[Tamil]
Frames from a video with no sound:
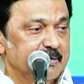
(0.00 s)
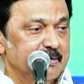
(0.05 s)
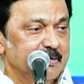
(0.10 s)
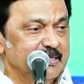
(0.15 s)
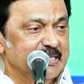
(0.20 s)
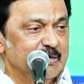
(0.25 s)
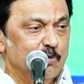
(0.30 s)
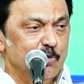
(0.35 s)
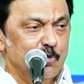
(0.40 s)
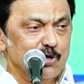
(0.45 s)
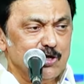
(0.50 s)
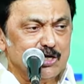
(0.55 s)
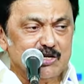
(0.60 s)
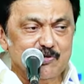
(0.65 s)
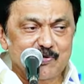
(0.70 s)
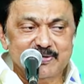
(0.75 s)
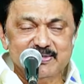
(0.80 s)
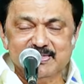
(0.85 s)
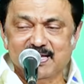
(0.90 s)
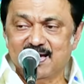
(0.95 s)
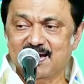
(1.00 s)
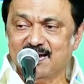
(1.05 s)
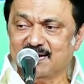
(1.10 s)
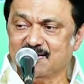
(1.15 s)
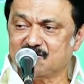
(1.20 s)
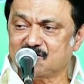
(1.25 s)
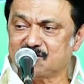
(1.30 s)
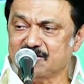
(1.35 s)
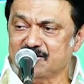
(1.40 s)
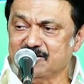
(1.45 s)
இந்த ஊருக்கு வந்தால்
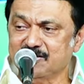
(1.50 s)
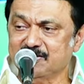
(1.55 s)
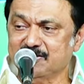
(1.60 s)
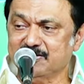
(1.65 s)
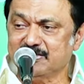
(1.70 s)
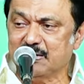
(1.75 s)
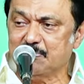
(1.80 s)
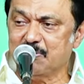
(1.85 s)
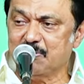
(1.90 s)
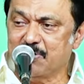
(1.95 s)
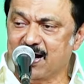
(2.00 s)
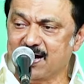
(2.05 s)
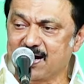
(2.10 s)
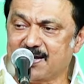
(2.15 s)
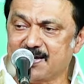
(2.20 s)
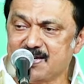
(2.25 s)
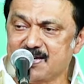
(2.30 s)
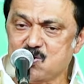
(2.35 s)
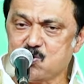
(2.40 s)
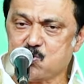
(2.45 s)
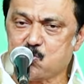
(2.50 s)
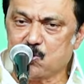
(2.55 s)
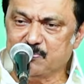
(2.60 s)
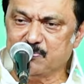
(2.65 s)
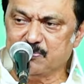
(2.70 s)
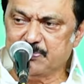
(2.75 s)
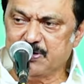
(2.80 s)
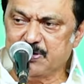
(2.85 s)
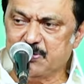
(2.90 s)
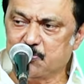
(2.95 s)
நிச்சயம் நம்ம வாழ்க்கையும்
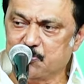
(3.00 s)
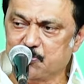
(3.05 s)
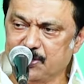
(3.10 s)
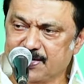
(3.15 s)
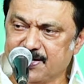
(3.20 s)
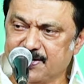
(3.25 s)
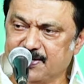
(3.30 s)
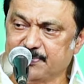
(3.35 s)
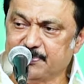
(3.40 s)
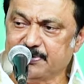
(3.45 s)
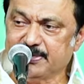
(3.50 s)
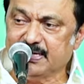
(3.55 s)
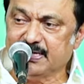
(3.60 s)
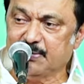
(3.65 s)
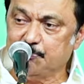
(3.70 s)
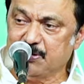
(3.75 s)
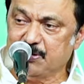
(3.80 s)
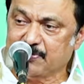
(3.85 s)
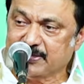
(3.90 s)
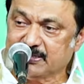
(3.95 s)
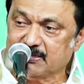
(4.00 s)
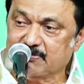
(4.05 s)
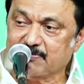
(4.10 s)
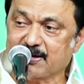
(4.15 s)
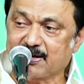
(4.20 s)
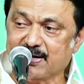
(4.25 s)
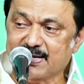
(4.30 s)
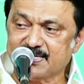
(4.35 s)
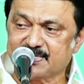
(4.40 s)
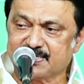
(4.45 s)
குடும்பமும் முன்னேறிடும்னு நம்பி
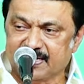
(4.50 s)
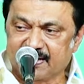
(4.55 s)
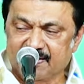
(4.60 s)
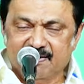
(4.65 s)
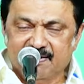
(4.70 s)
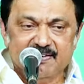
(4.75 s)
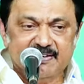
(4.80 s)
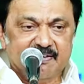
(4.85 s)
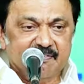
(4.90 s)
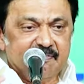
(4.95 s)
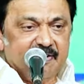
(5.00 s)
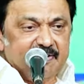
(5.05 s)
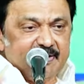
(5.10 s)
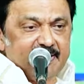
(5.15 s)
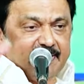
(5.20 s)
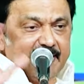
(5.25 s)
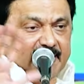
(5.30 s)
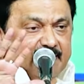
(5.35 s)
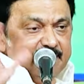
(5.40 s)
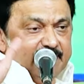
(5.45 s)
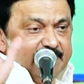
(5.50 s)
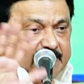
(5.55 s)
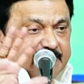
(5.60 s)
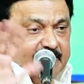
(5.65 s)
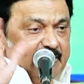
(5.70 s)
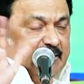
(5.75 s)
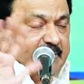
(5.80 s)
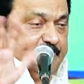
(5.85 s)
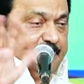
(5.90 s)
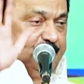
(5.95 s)
வந்தவங்கள சென்னை என்றைக்கு
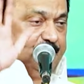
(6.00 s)
கைவிட்டதில்லை